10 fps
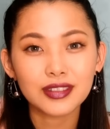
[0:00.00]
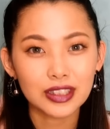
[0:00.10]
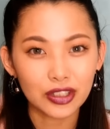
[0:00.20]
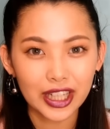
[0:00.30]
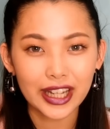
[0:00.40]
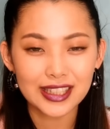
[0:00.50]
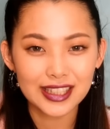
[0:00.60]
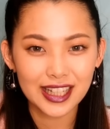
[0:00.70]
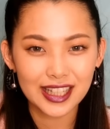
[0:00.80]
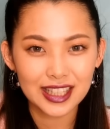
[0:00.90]
こんな感じ
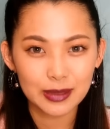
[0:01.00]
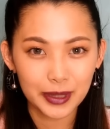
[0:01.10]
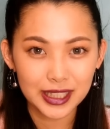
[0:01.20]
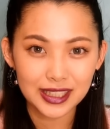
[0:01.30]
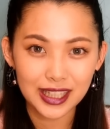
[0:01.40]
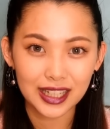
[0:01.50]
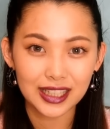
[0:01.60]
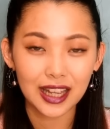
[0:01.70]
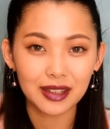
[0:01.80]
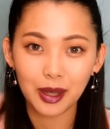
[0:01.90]
で突っ走っていき
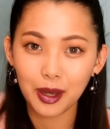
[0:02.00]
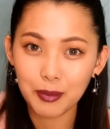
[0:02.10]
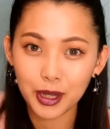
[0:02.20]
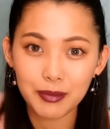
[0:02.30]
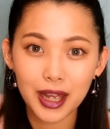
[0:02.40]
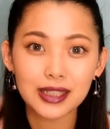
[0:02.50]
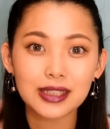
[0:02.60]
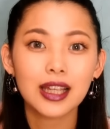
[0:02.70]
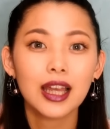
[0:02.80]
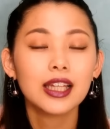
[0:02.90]
たいと思います
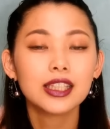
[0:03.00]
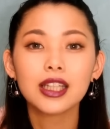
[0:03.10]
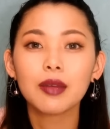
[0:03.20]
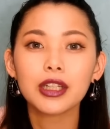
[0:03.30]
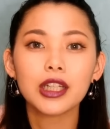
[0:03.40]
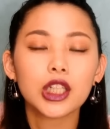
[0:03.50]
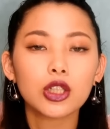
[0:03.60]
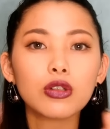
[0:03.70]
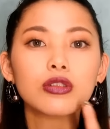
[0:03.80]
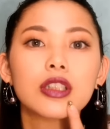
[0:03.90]
ちなみに
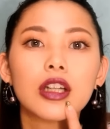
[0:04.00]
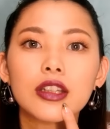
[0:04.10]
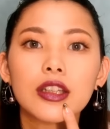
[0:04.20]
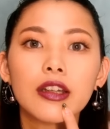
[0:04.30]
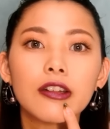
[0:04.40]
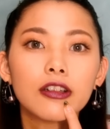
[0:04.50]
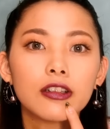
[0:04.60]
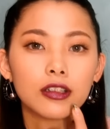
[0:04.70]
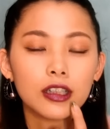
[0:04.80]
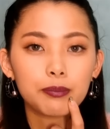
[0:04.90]
今日使ってい
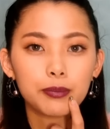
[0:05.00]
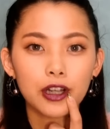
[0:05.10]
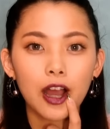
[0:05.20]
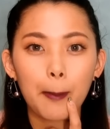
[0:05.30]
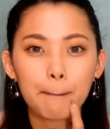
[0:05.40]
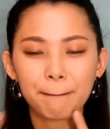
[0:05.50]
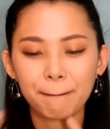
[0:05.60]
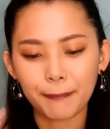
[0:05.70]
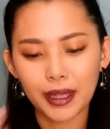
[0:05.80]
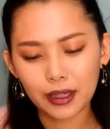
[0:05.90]
るリップが
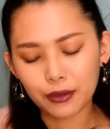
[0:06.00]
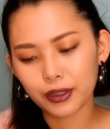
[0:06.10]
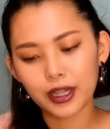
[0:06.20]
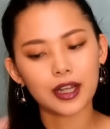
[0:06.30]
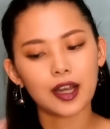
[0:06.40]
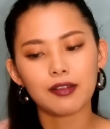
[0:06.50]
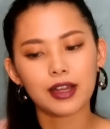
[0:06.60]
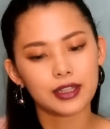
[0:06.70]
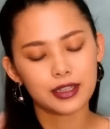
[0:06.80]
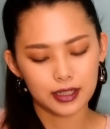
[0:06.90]
またこれは可
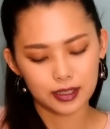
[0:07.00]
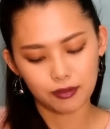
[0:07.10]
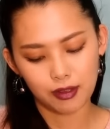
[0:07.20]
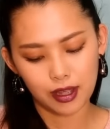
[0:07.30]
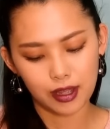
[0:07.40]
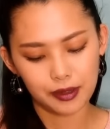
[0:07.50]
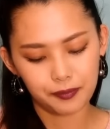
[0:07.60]
愛いんですわ